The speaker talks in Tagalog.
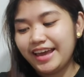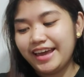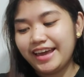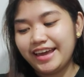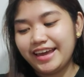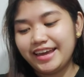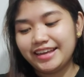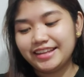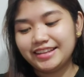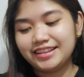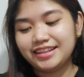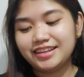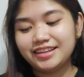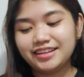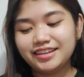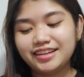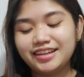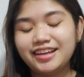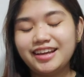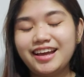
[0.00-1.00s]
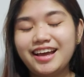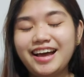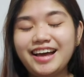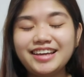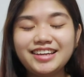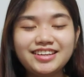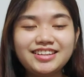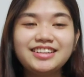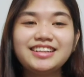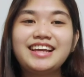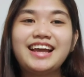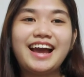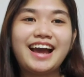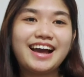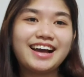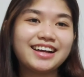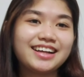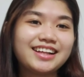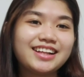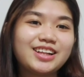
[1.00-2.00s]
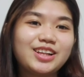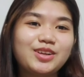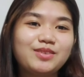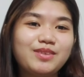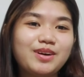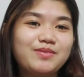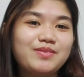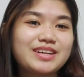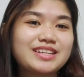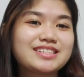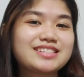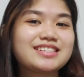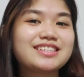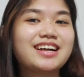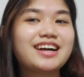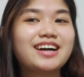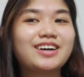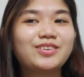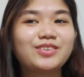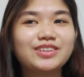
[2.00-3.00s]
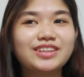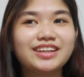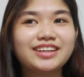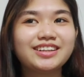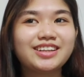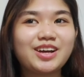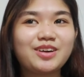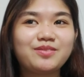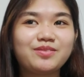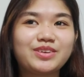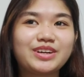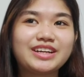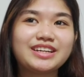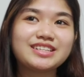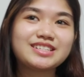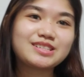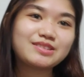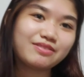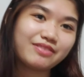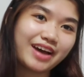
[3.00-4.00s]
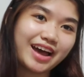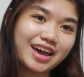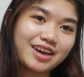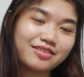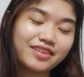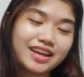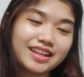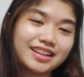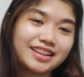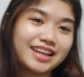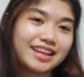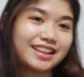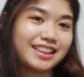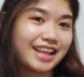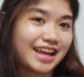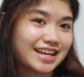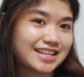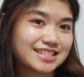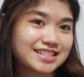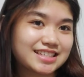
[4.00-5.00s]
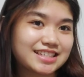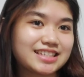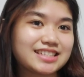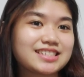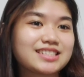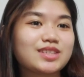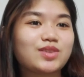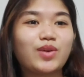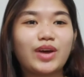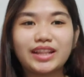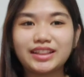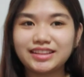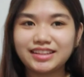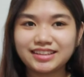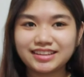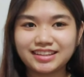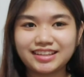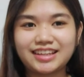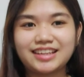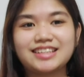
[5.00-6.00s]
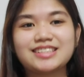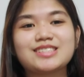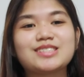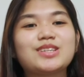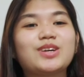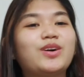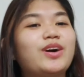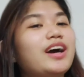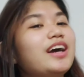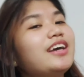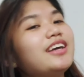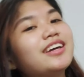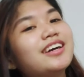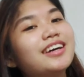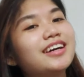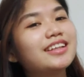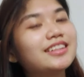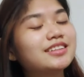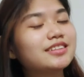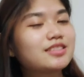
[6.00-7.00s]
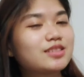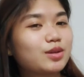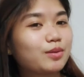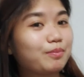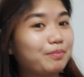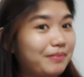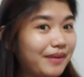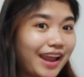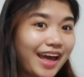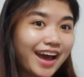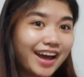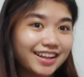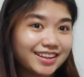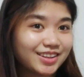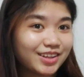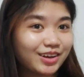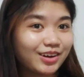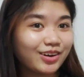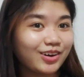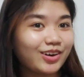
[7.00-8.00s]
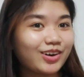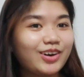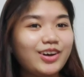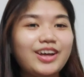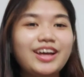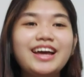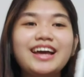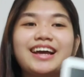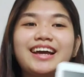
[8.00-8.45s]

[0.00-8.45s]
And, ayun nga, lumabas na unang number is 5 and then last is 23. So, ayun, suplado.